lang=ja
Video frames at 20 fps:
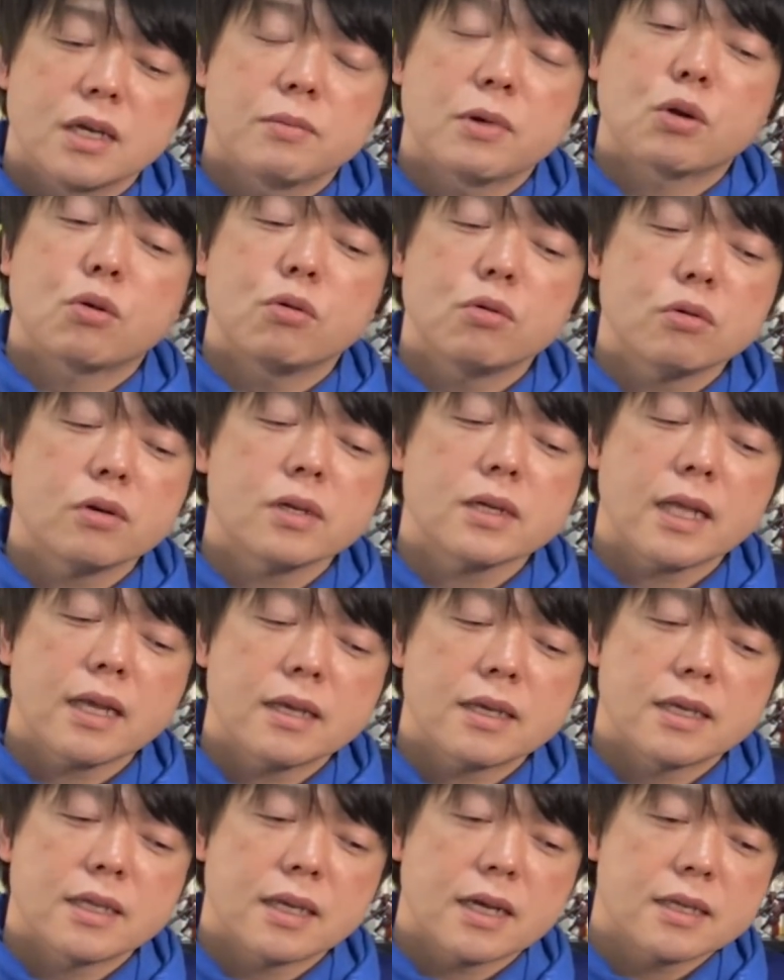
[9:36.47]
まあ、今後
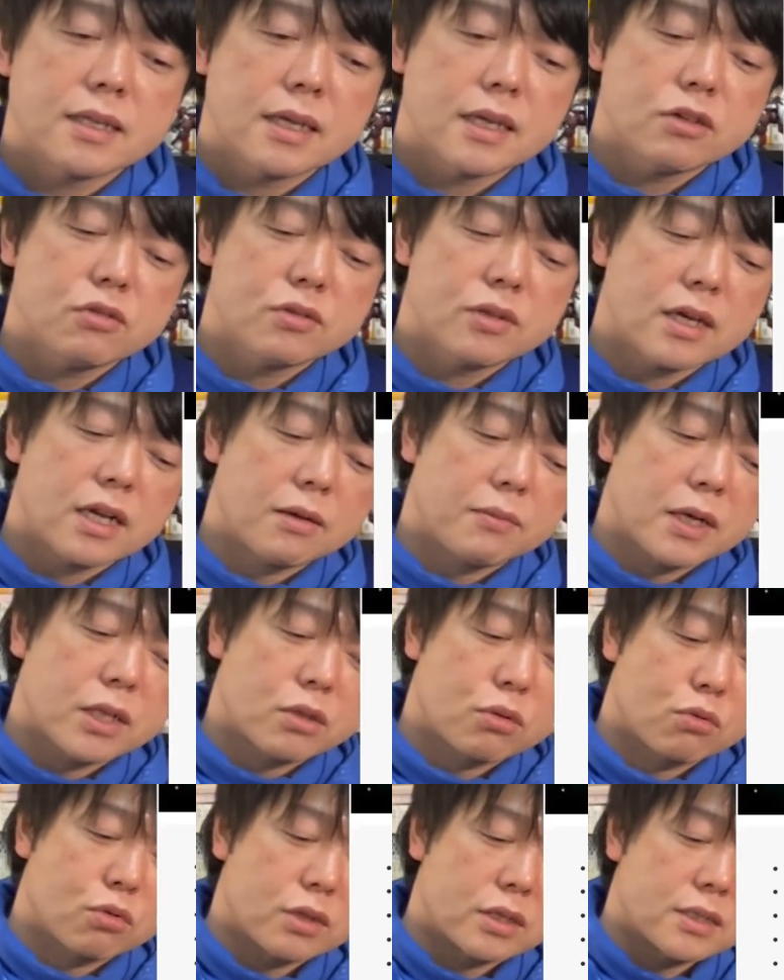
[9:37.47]
ね、期待できるんであればっ
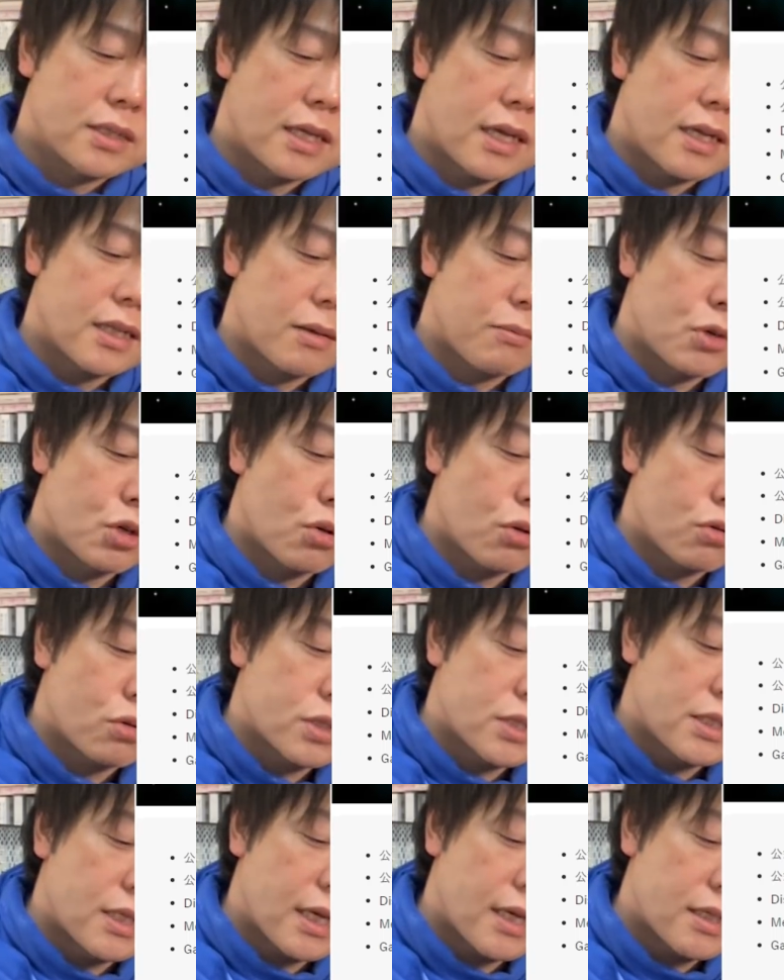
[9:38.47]
てことですね。
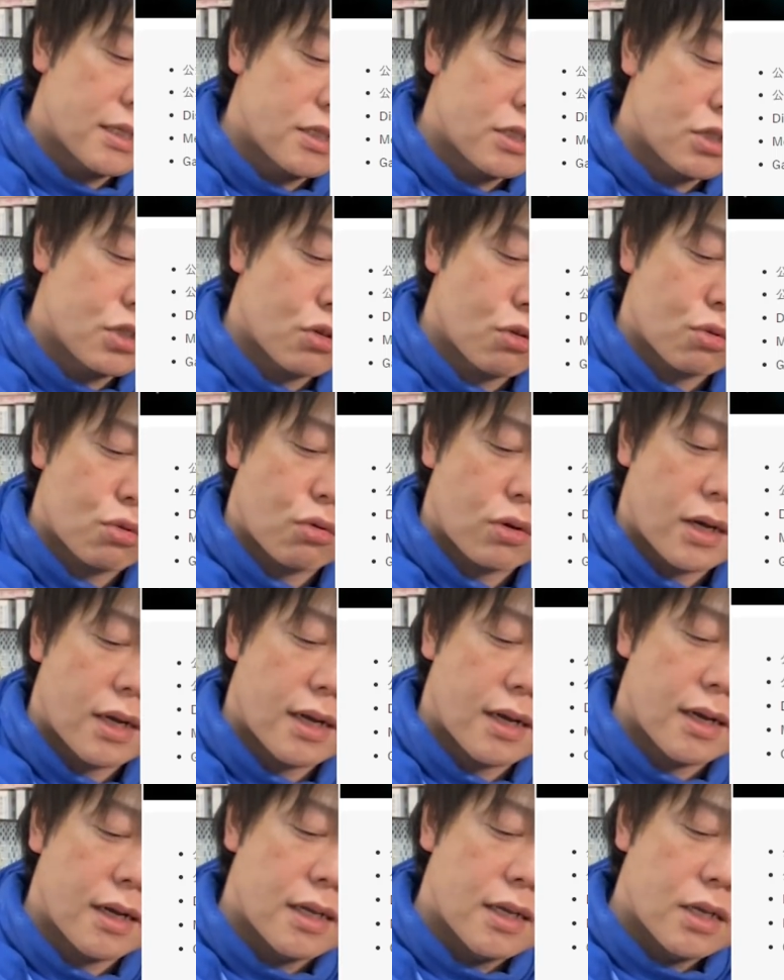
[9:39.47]
ブロックチェーン事業と
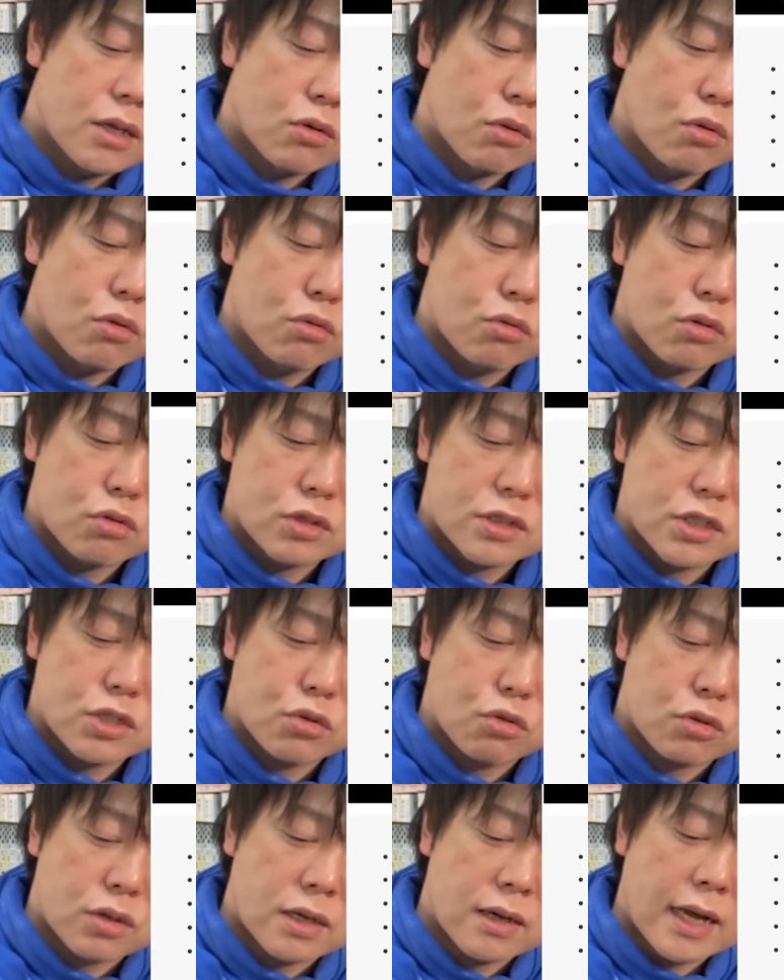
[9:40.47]
か、広告事
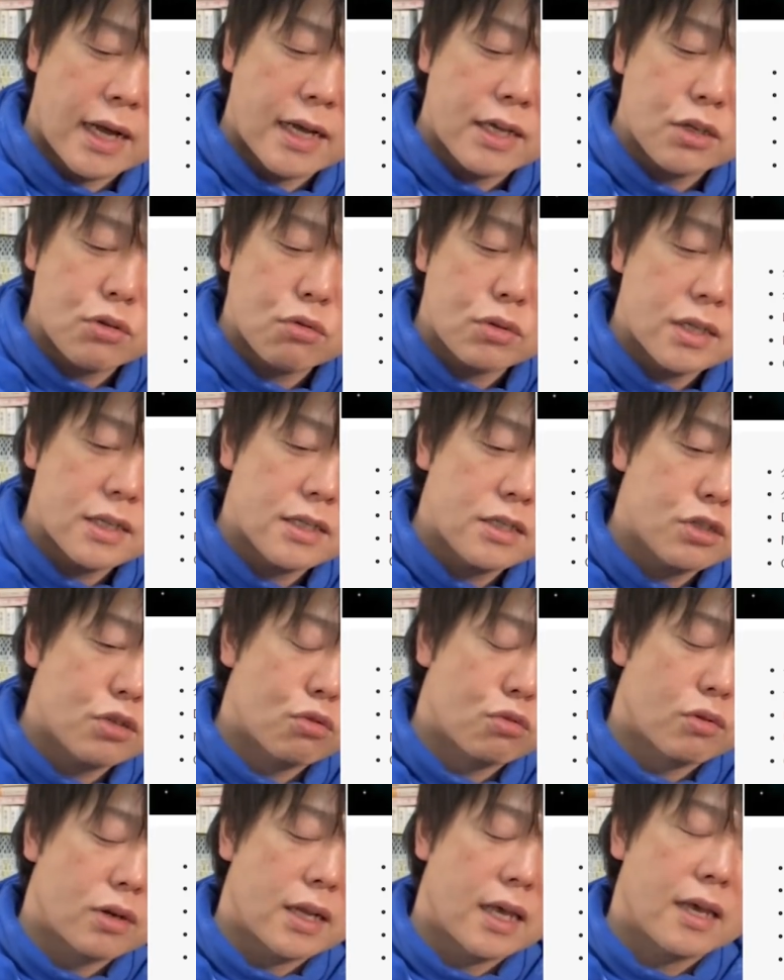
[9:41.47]
業とか IoT 事
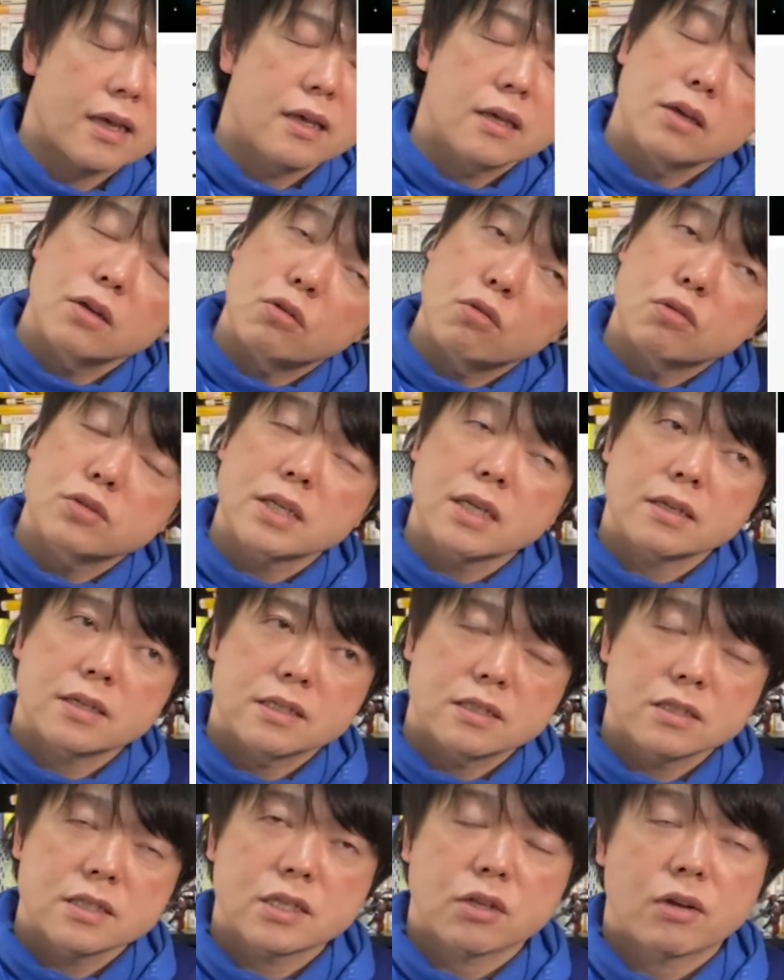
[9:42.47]
業とかね、おそらく
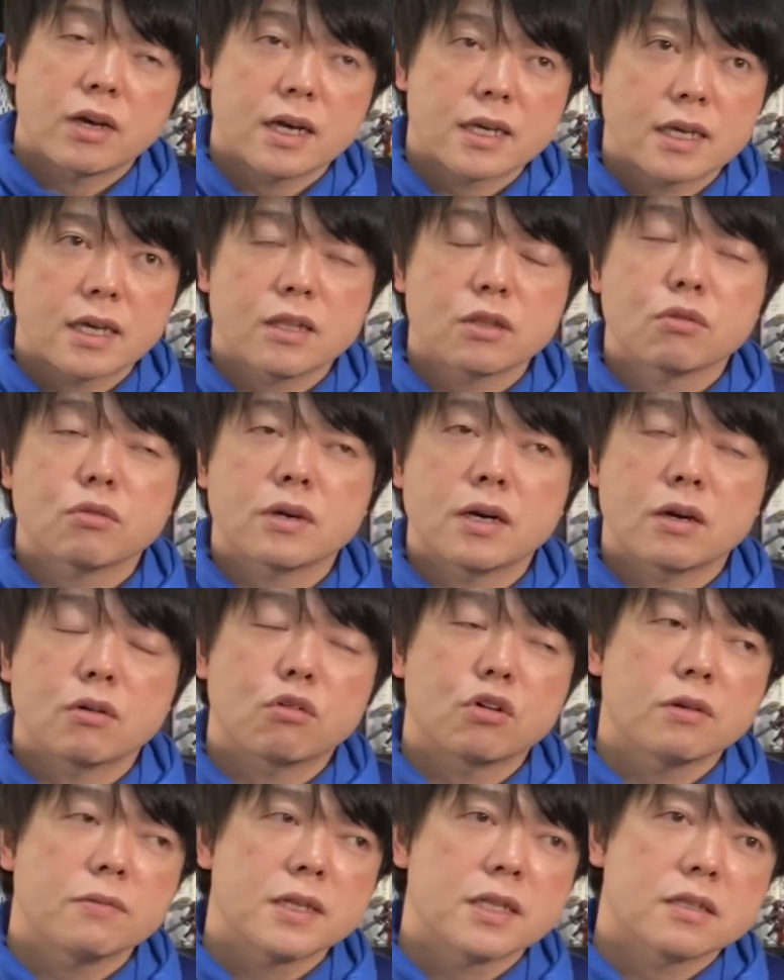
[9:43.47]
技術者の派遣とか、
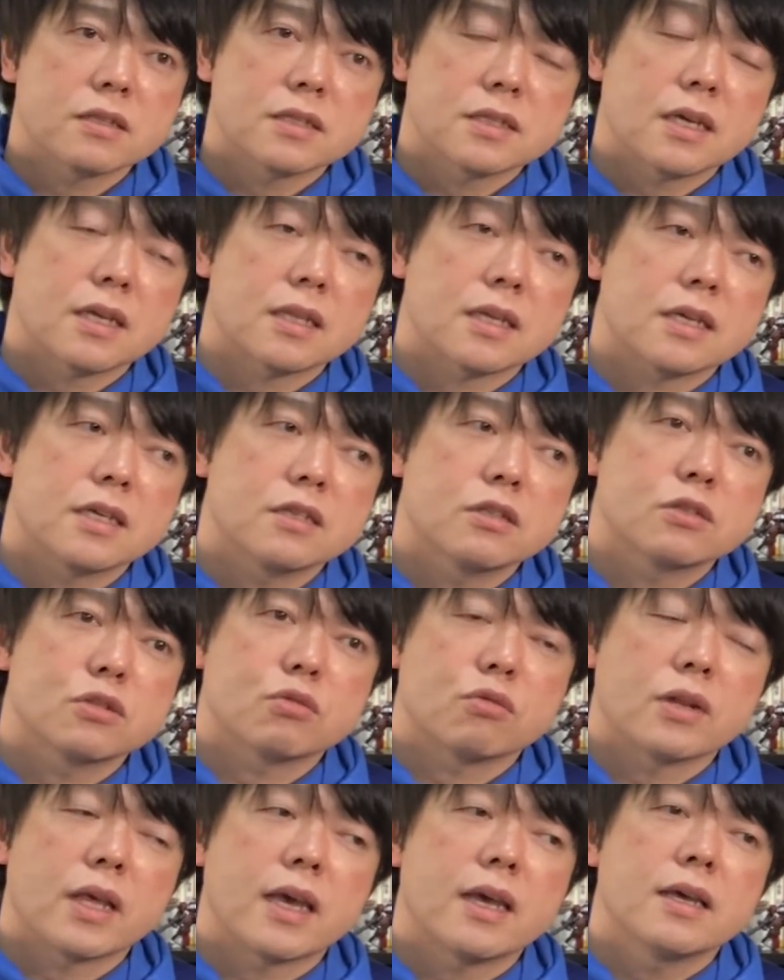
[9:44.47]
これまで使った技
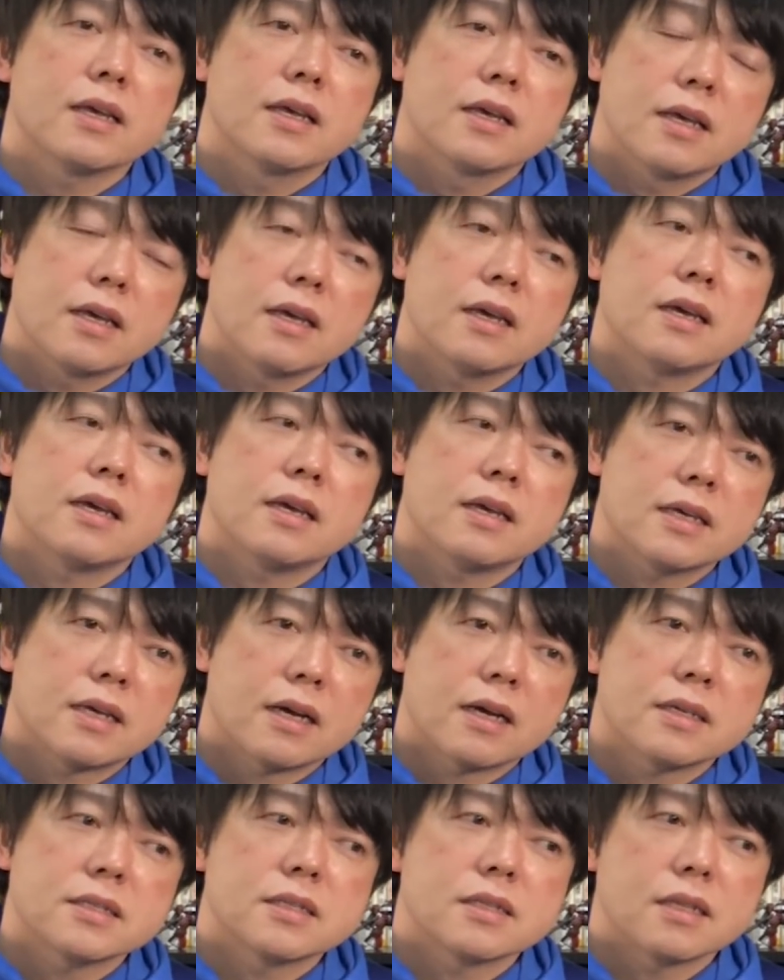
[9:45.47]
術をね、えー、
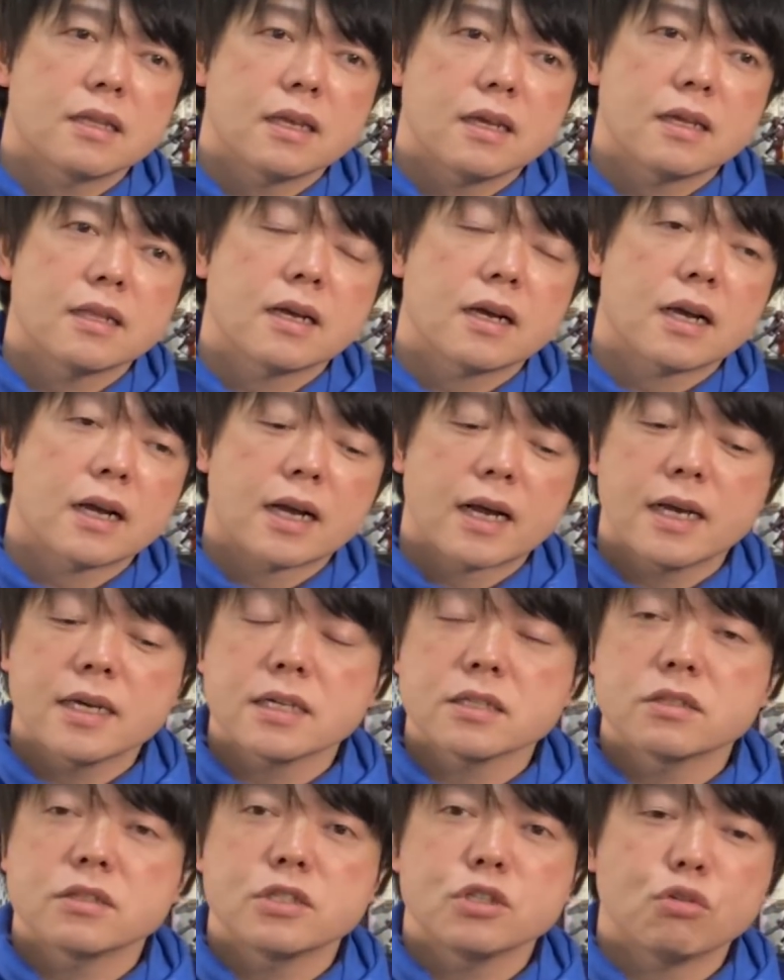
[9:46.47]
活かして、なんか
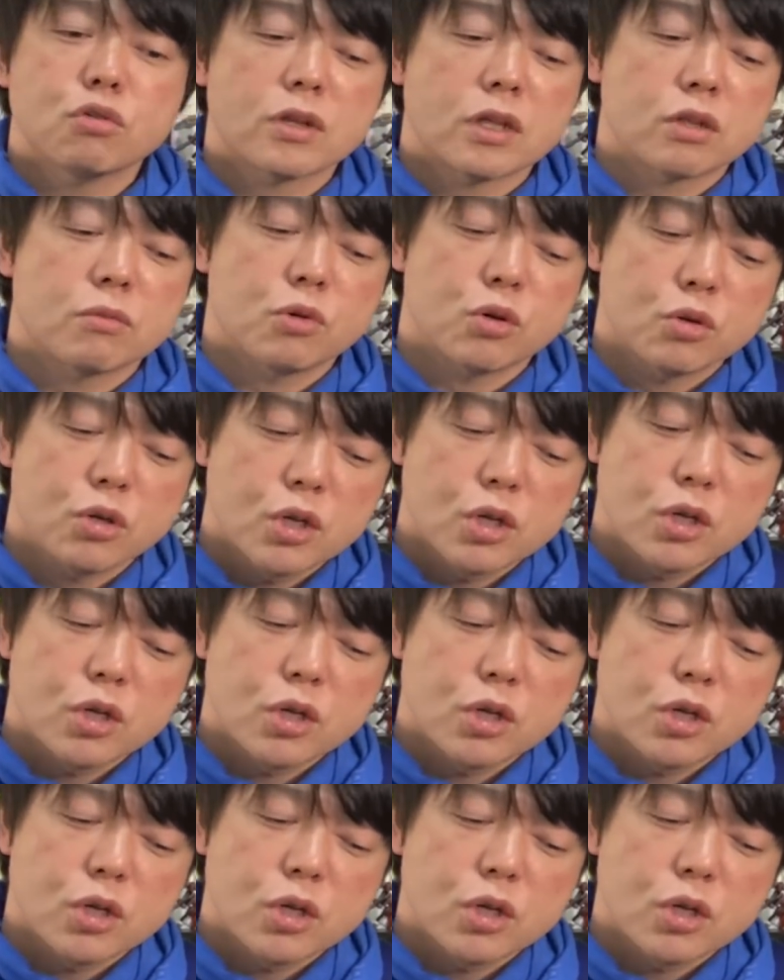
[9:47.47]
開発事業なども、